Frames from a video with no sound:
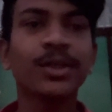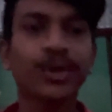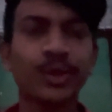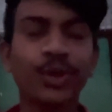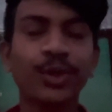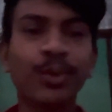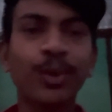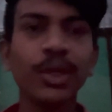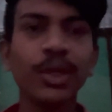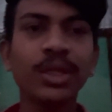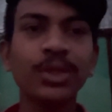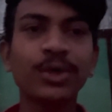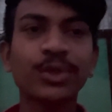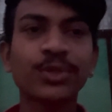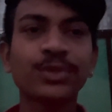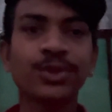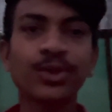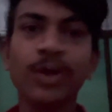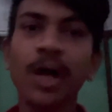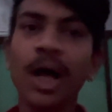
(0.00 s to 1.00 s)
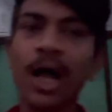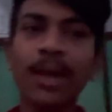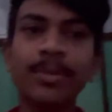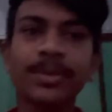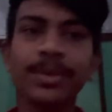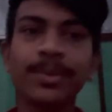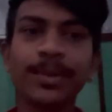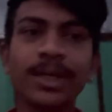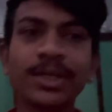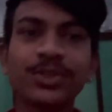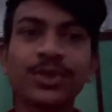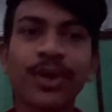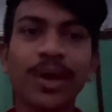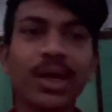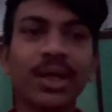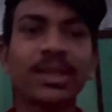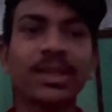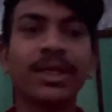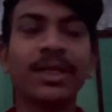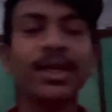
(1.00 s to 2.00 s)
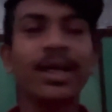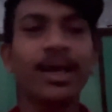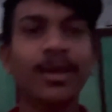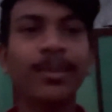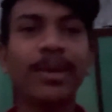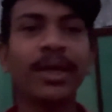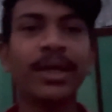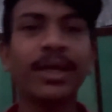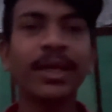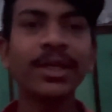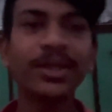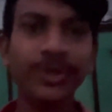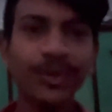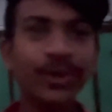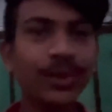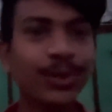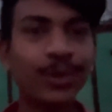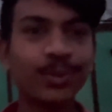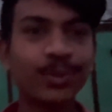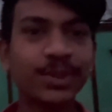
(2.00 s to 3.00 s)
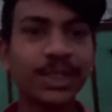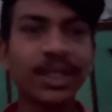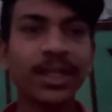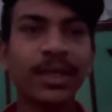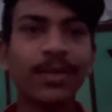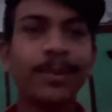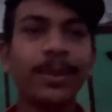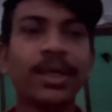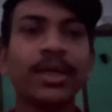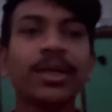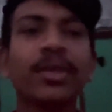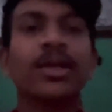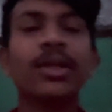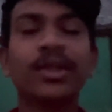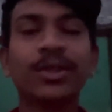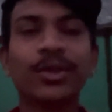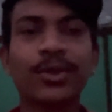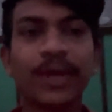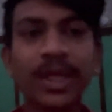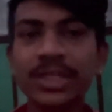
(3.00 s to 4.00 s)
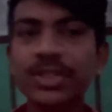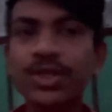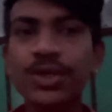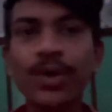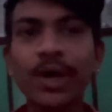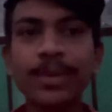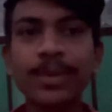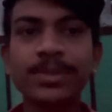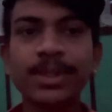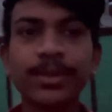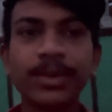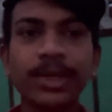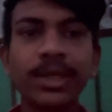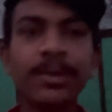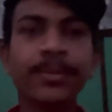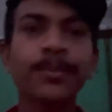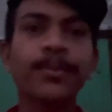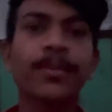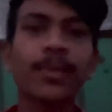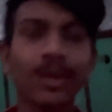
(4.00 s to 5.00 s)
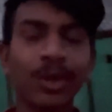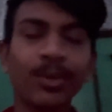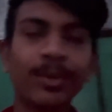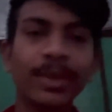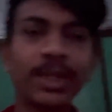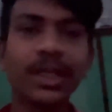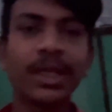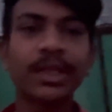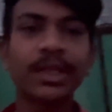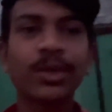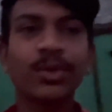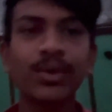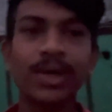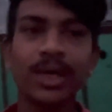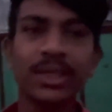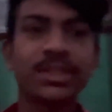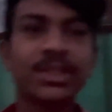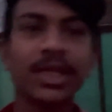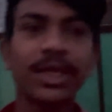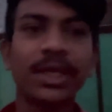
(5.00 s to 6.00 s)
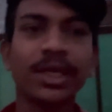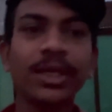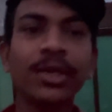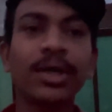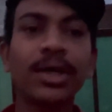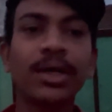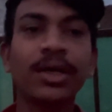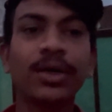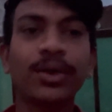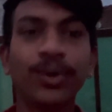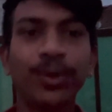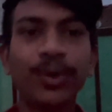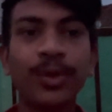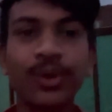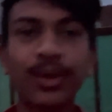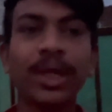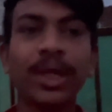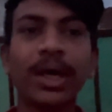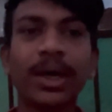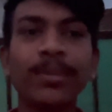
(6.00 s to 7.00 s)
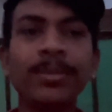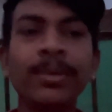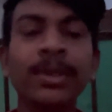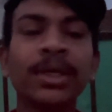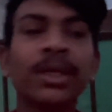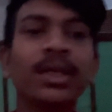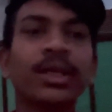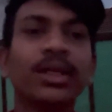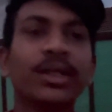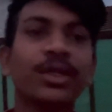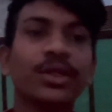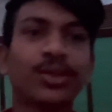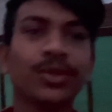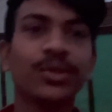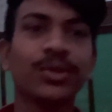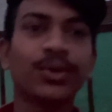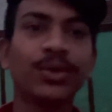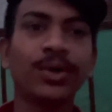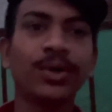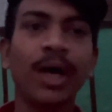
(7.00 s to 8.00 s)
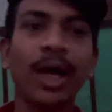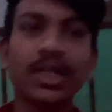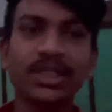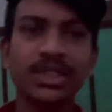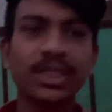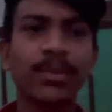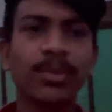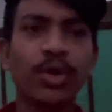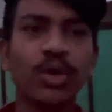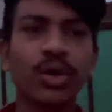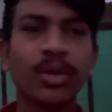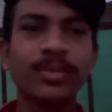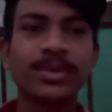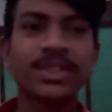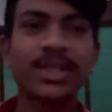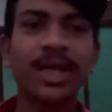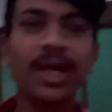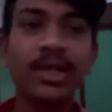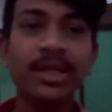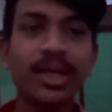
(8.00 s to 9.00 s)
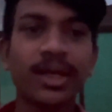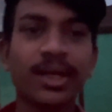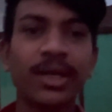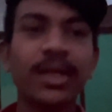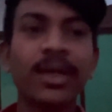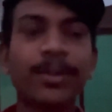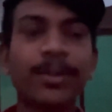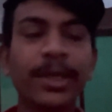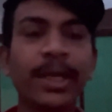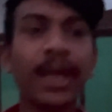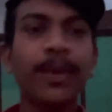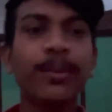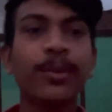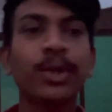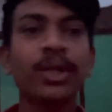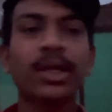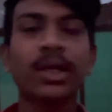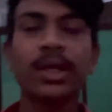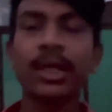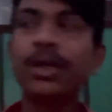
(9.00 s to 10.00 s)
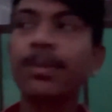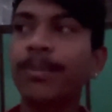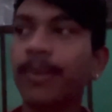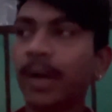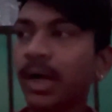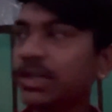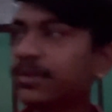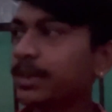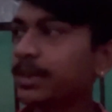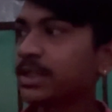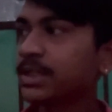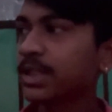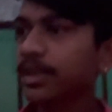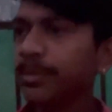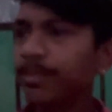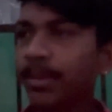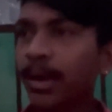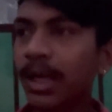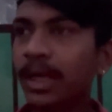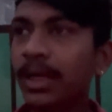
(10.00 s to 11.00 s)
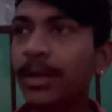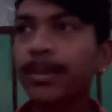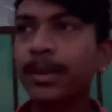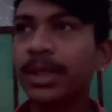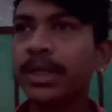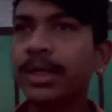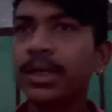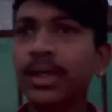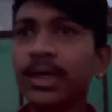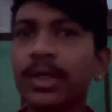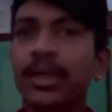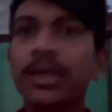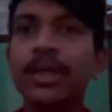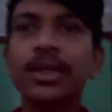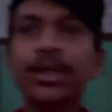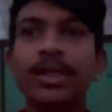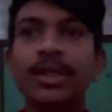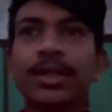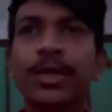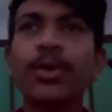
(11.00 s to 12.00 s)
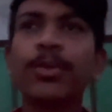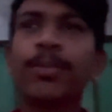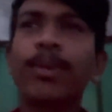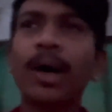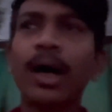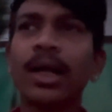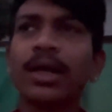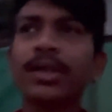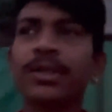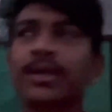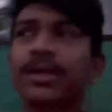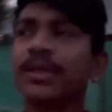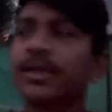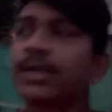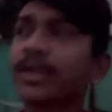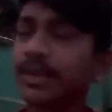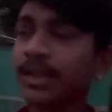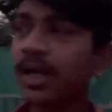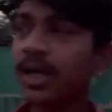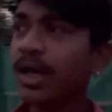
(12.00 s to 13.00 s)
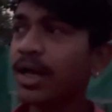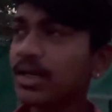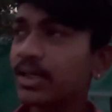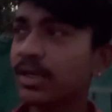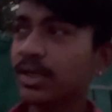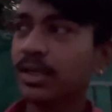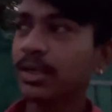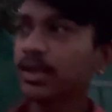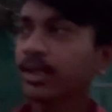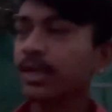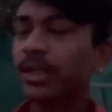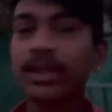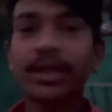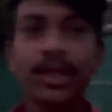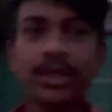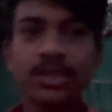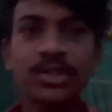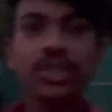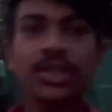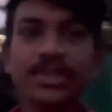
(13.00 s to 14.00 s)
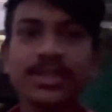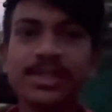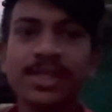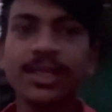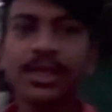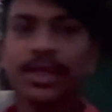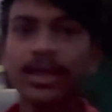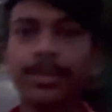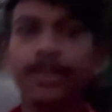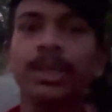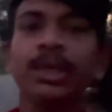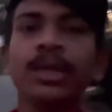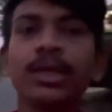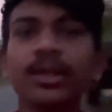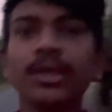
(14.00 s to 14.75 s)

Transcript: गुड मॉर्निंग दोस्तों आप सभी का स्वागत है हमारे YouTube चैनल पर कैसे हो आप सभी उम्मीद करता हूँ अच्छे ही हो गए आप तो आज का ब्लॉग हम स्टार्ट कर रहे हैं अभी टाइम हो रहा है करेक्ट पाँच बजकर बारह मिनट देखो बाहर कितना कितना अच्छा सीन है अभी